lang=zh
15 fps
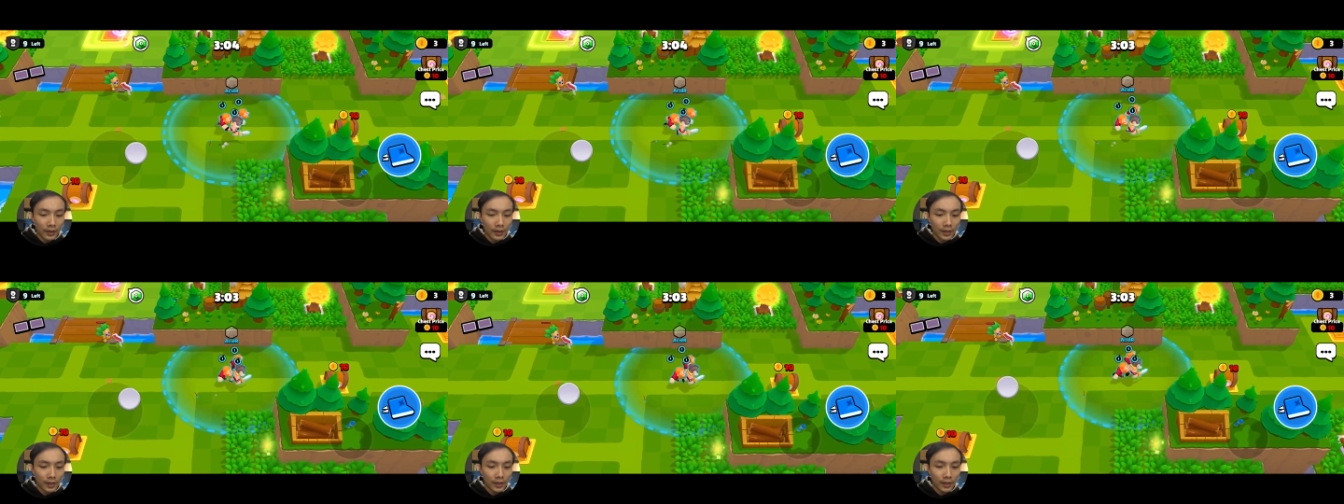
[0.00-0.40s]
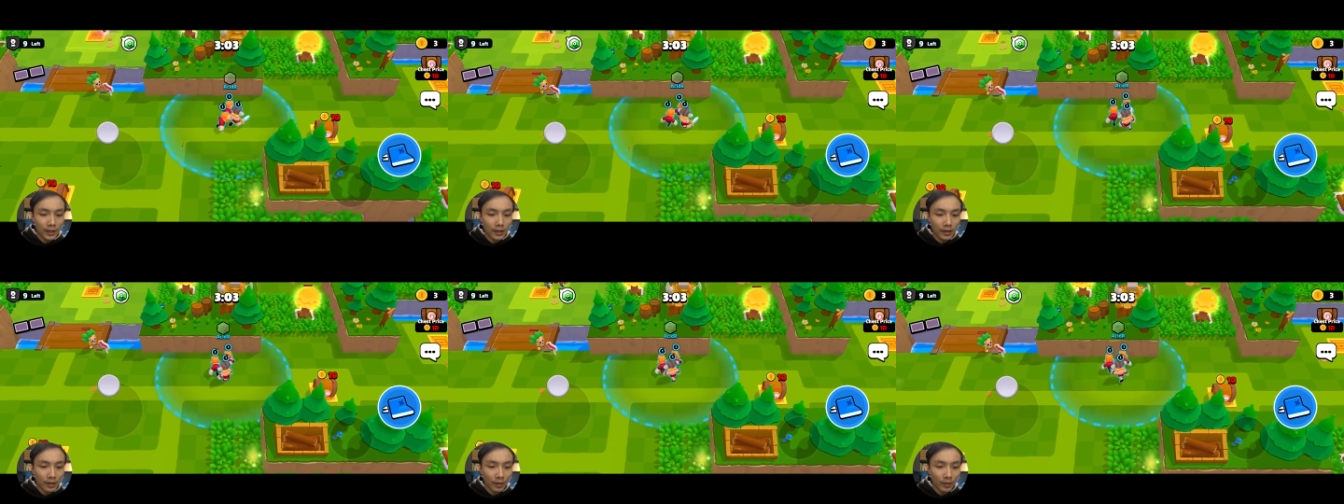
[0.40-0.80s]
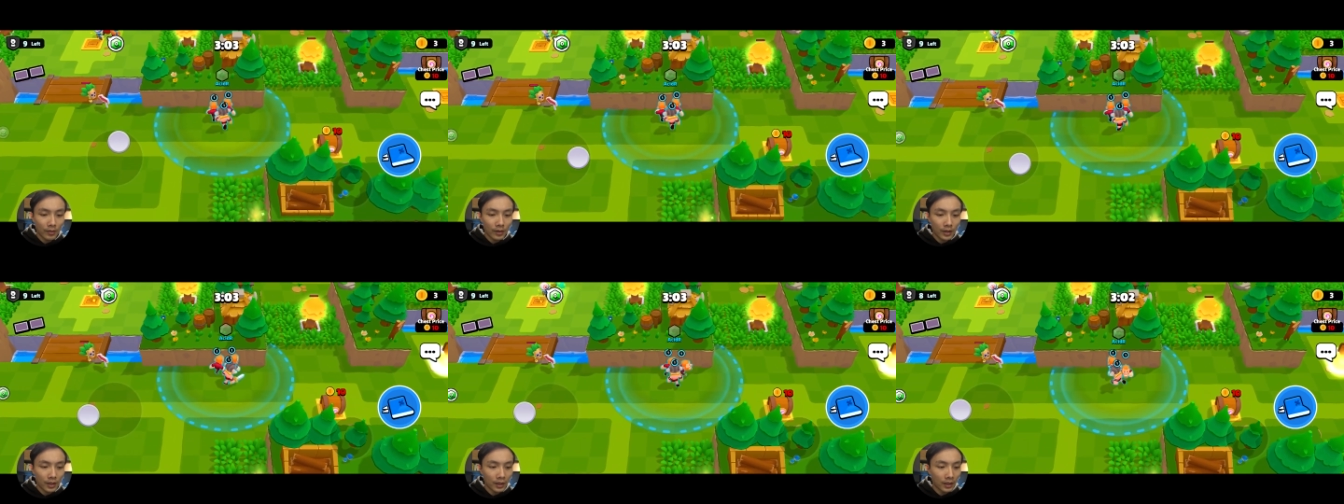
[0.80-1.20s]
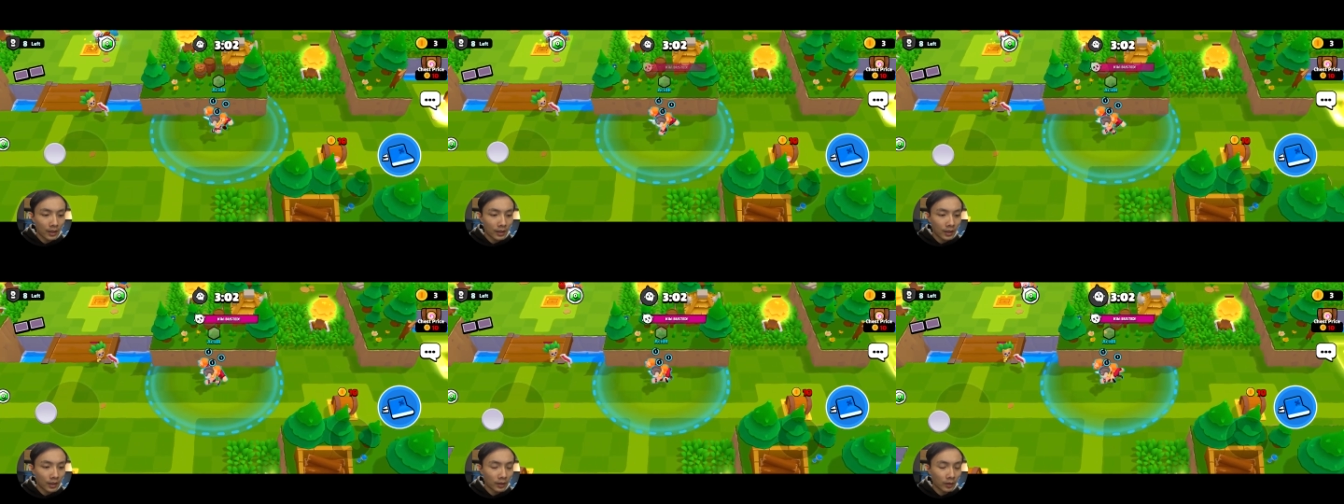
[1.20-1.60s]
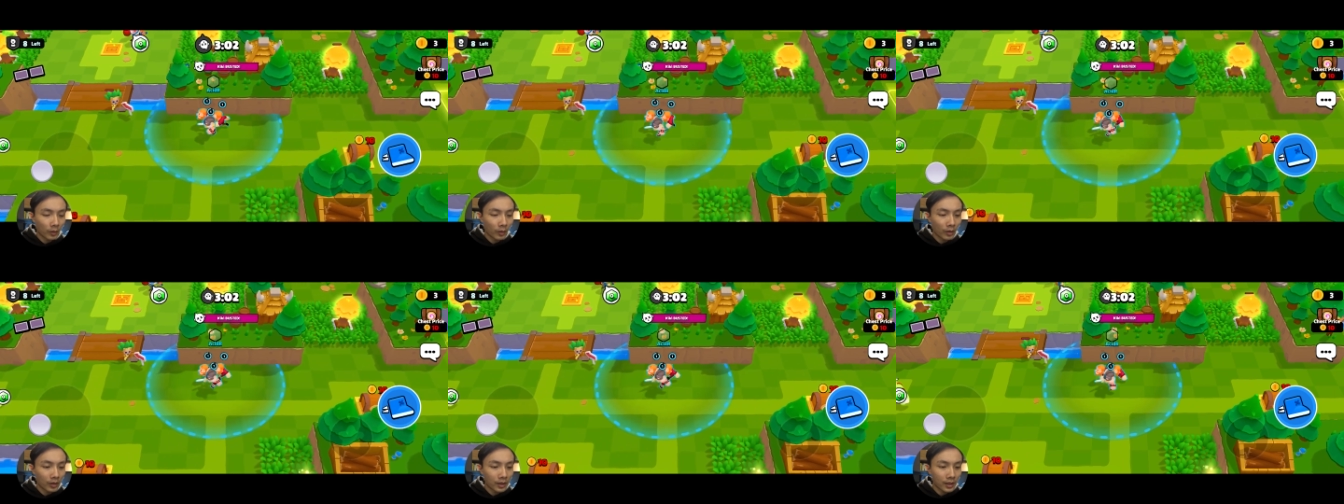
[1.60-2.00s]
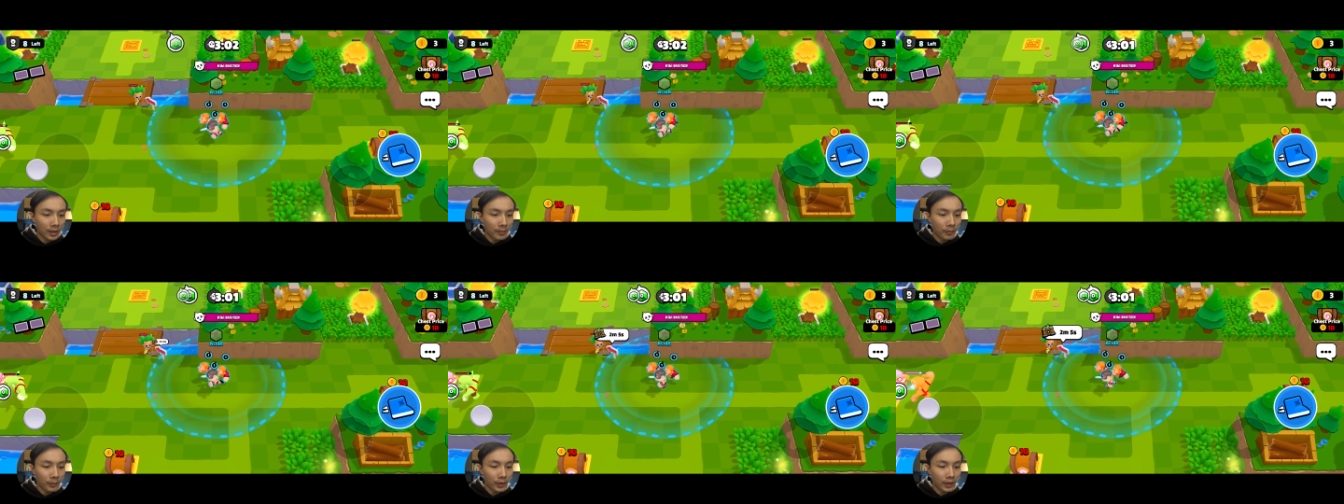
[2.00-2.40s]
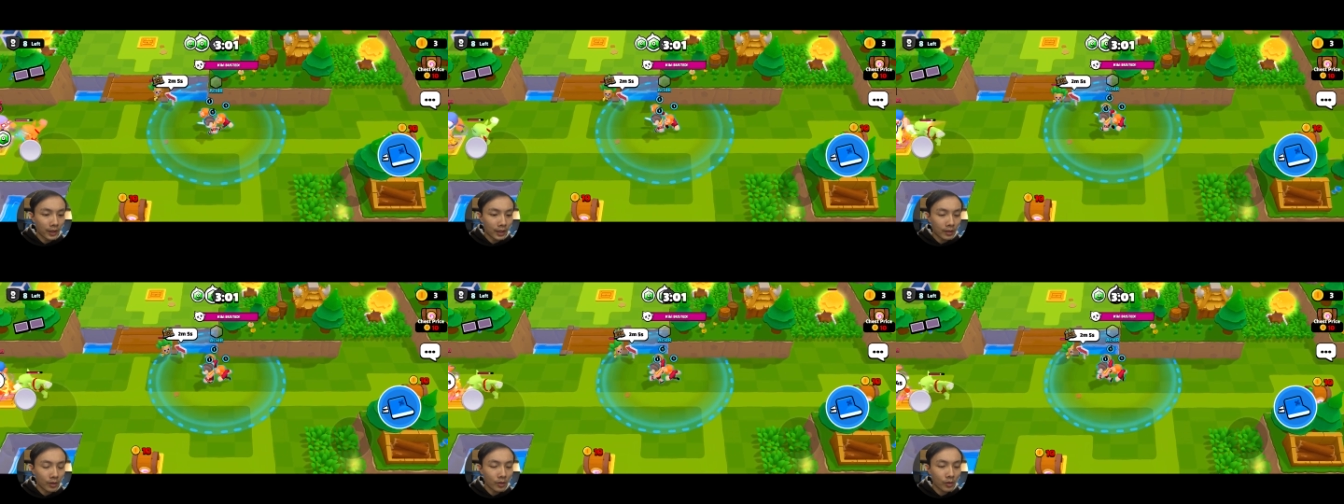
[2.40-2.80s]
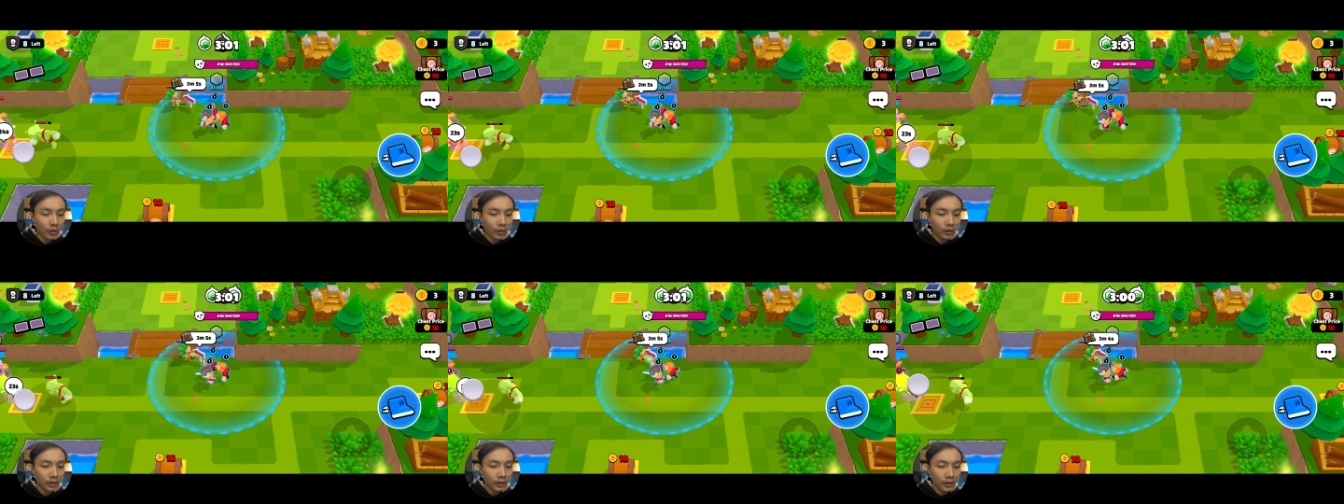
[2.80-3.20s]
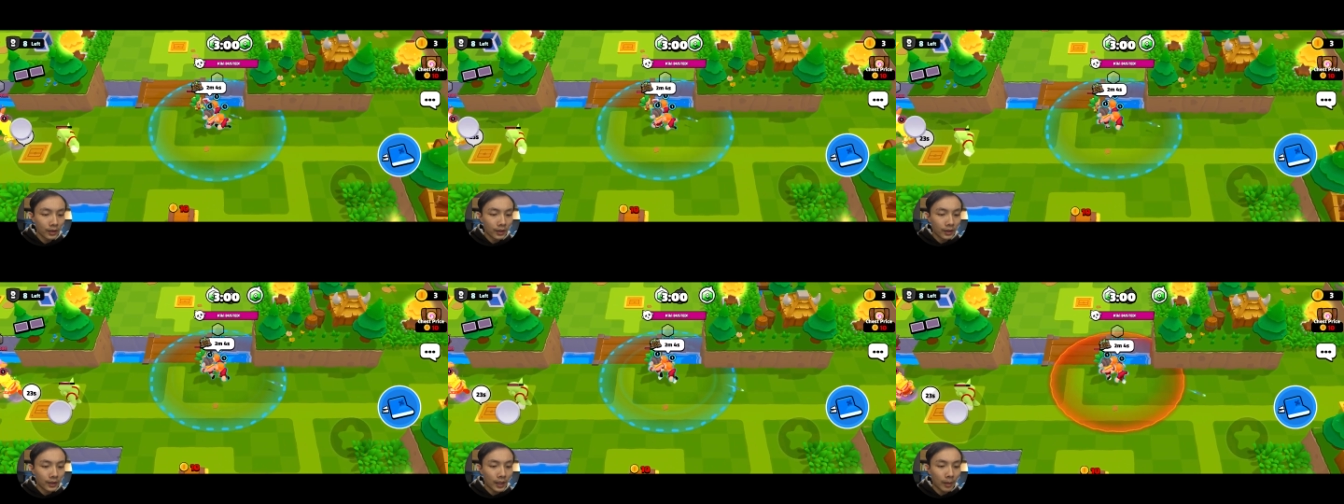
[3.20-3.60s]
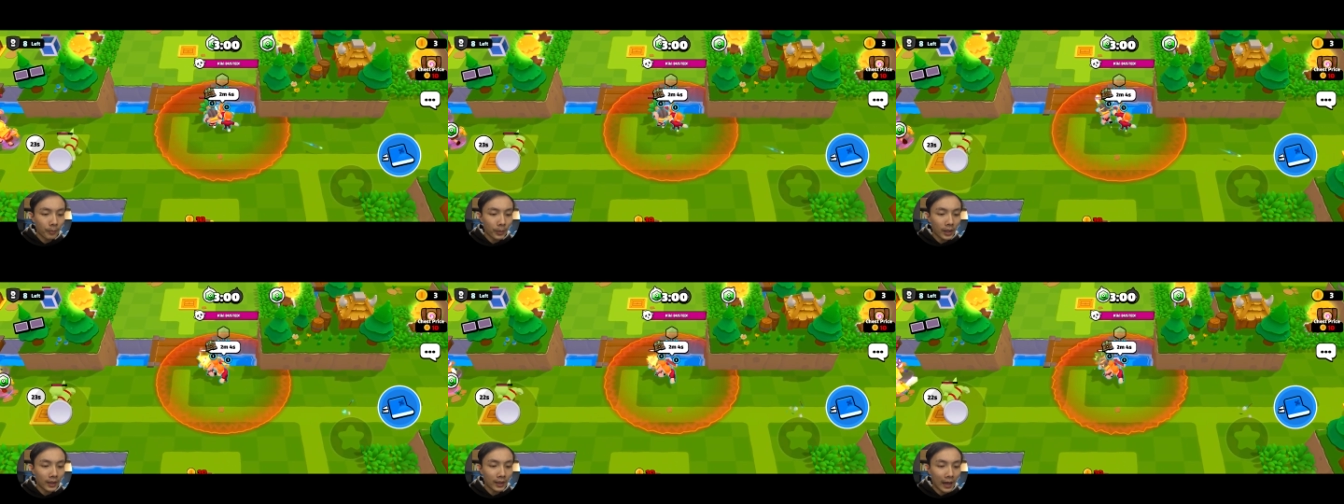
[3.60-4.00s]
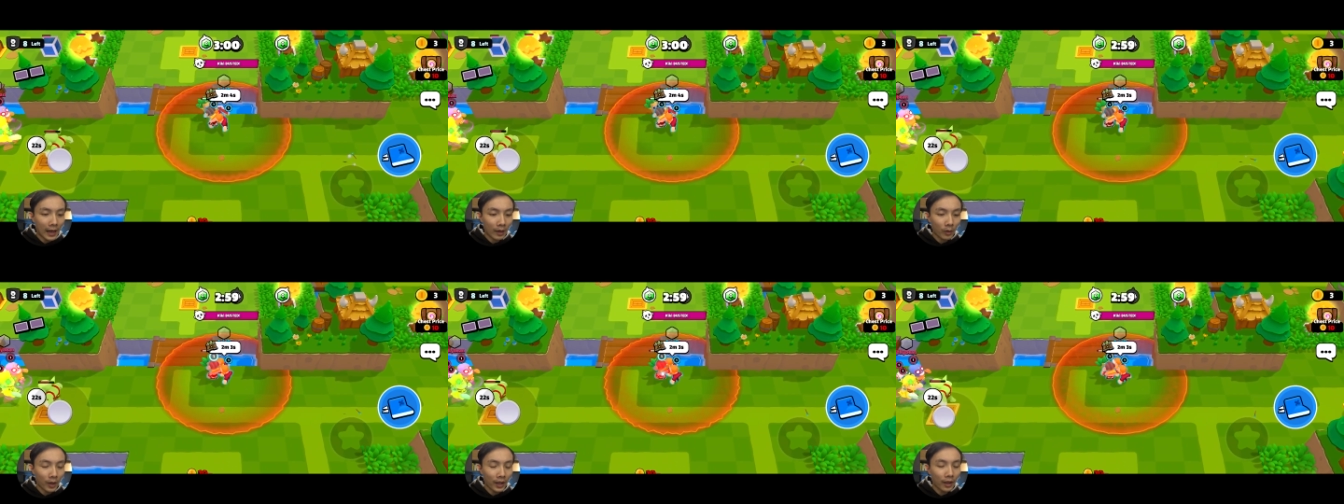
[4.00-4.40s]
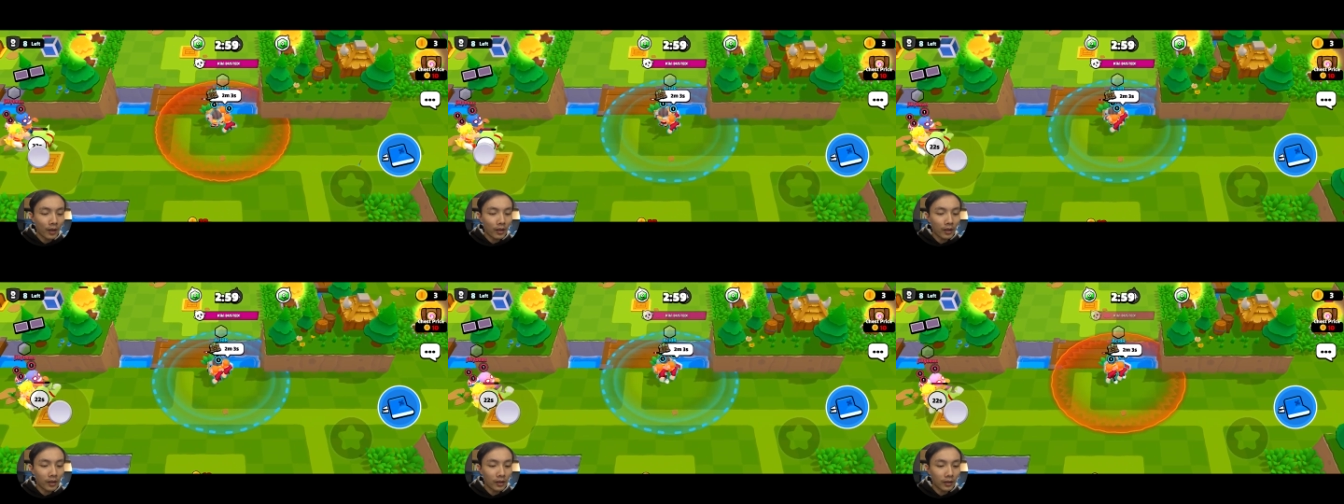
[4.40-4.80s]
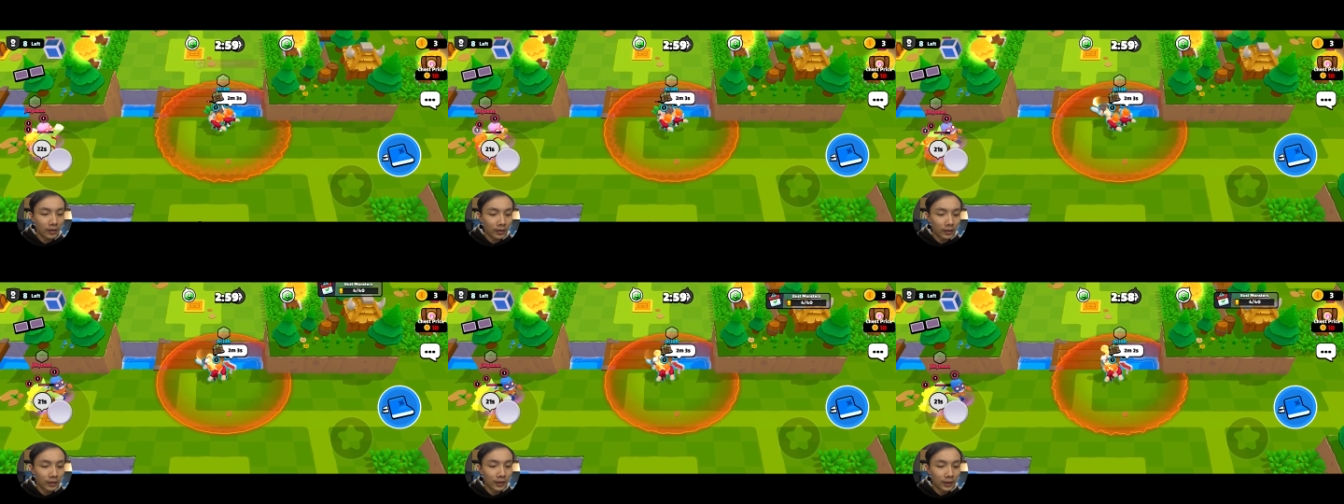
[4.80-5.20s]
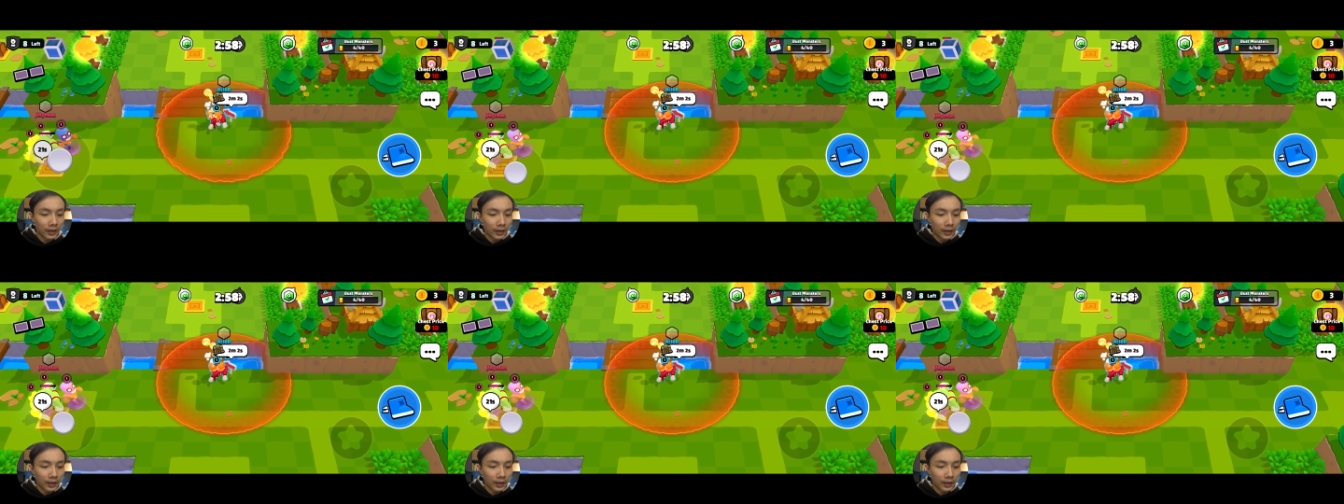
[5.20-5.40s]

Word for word: 积极收集更多金币，也就是说要边打怪哦。